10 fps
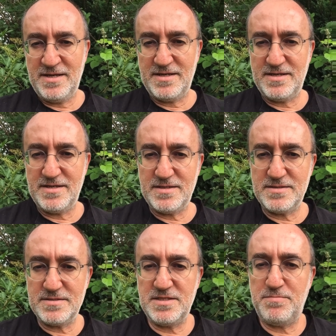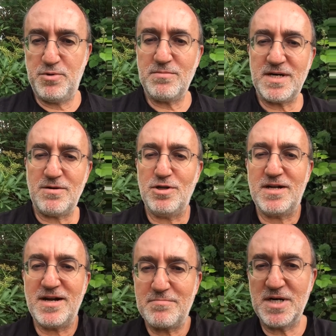E, diploma
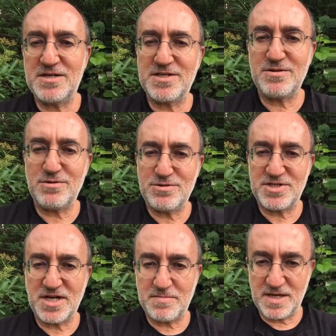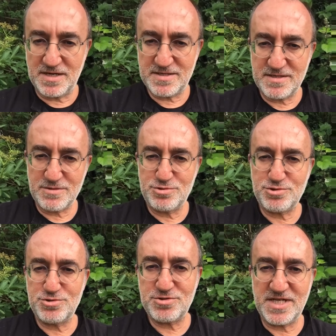olarak bakacak olursak ben aslında
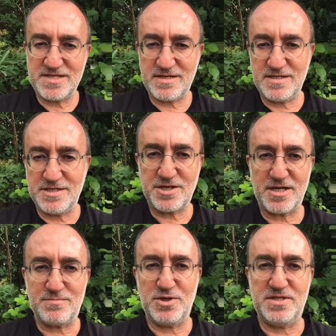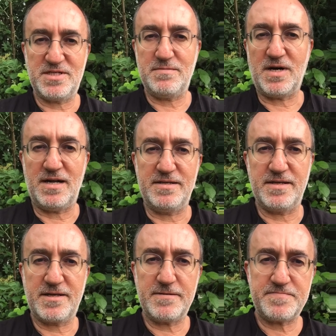3. nesil inşaat mühendisiyim
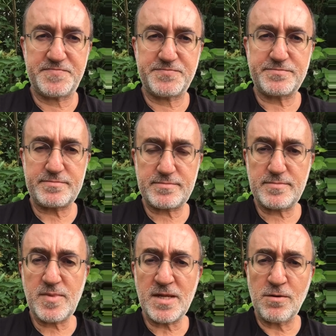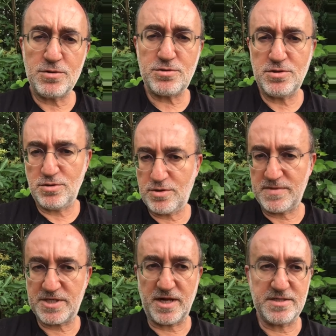ailedeki. ODTÜ'de
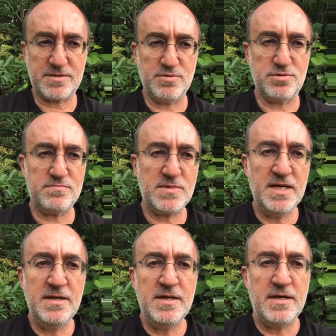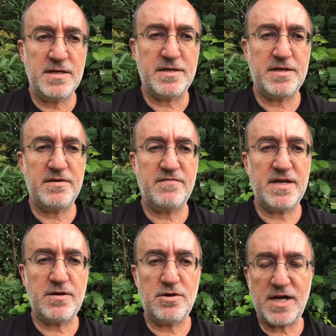okuma şansı buldum. Ee,
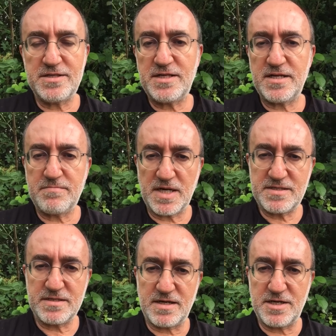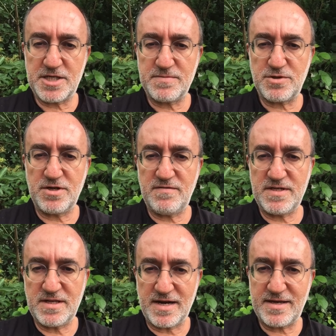ve öğrencilik, master, araştırma
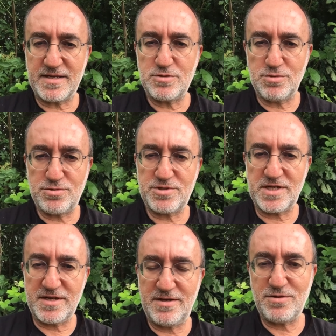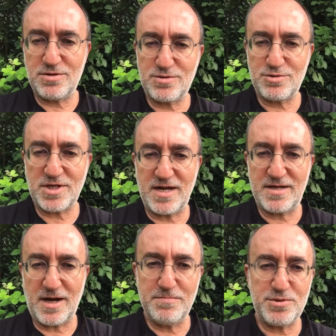görevliliği derken 9 seneyi o güzel
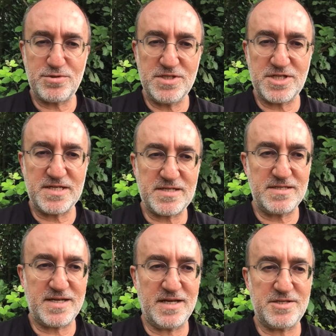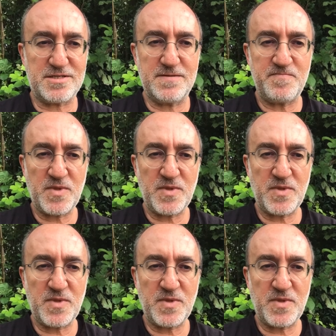kampüsün içerisinde geçirdim.